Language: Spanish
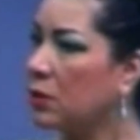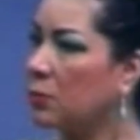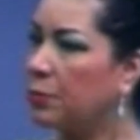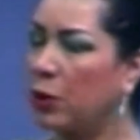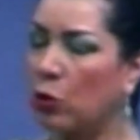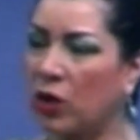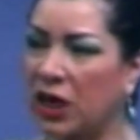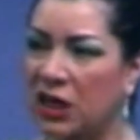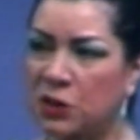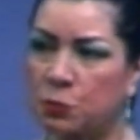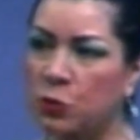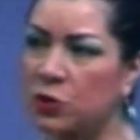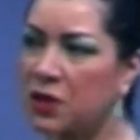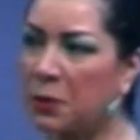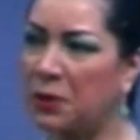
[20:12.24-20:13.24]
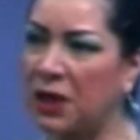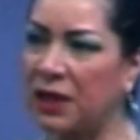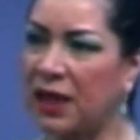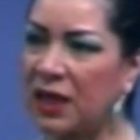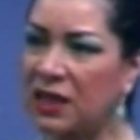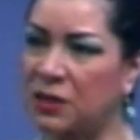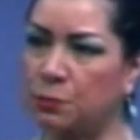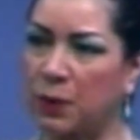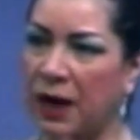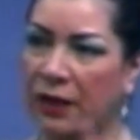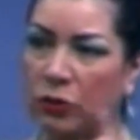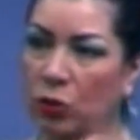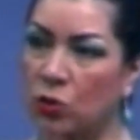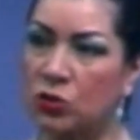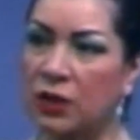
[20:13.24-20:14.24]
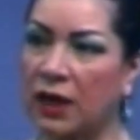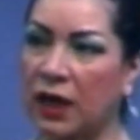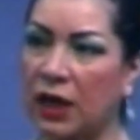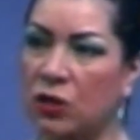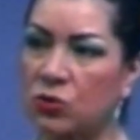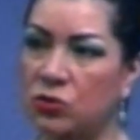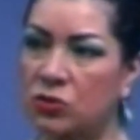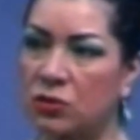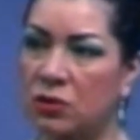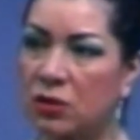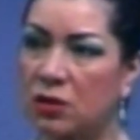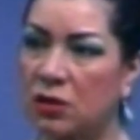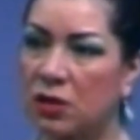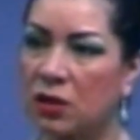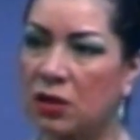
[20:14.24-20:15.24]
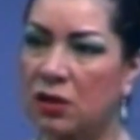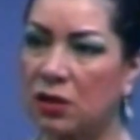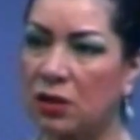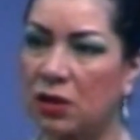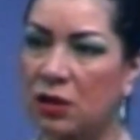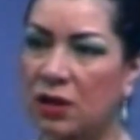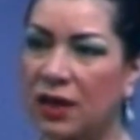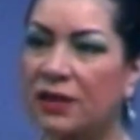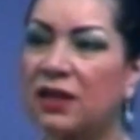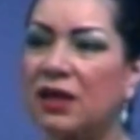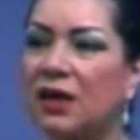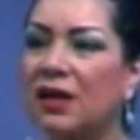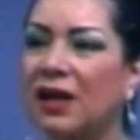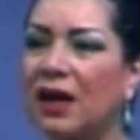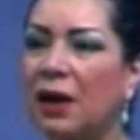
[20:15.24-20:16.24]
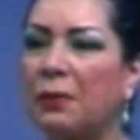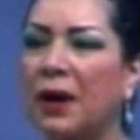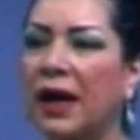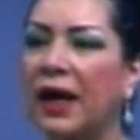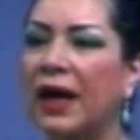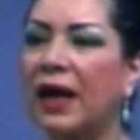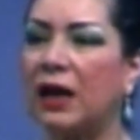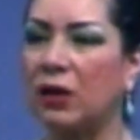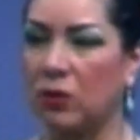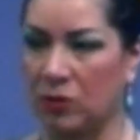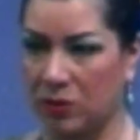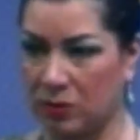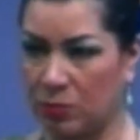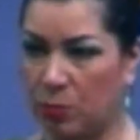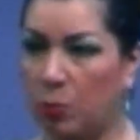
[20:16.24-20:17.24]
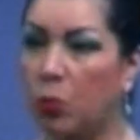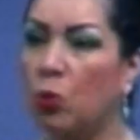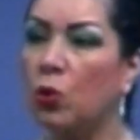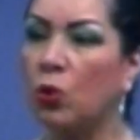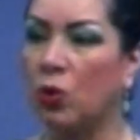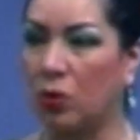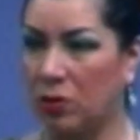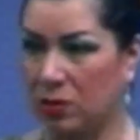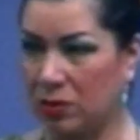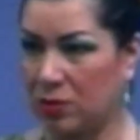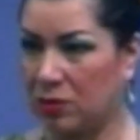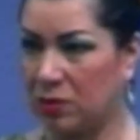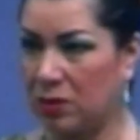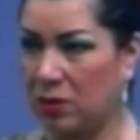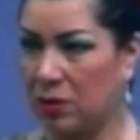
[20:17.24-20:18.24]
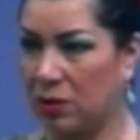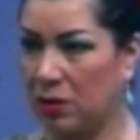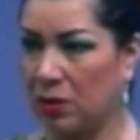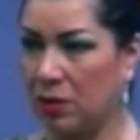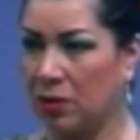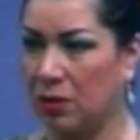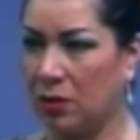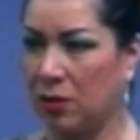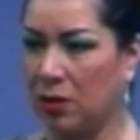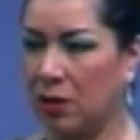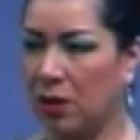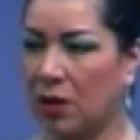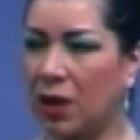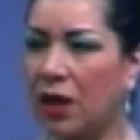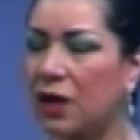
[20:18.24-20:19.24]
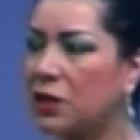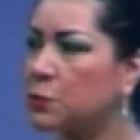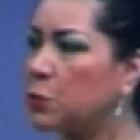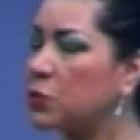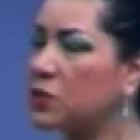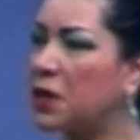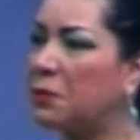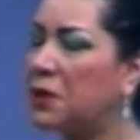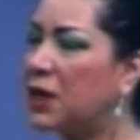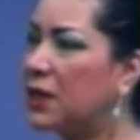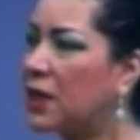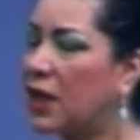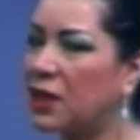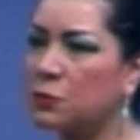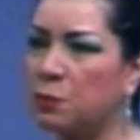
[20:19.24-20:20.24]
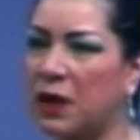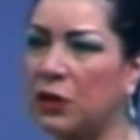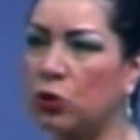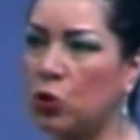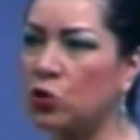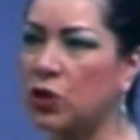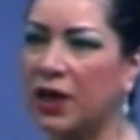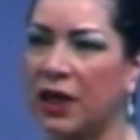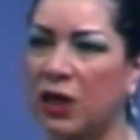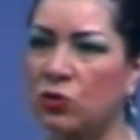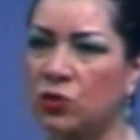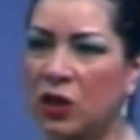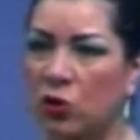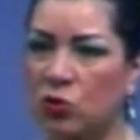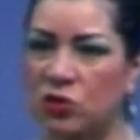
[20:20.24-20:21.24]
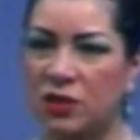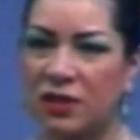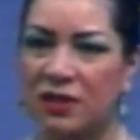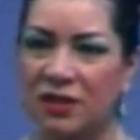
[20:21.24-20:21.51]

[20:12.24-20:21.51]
Pero qué responsabilidades para todos aquellos que tienen el Evangelio puro. Qué responsabilidades para todos aquellos que nos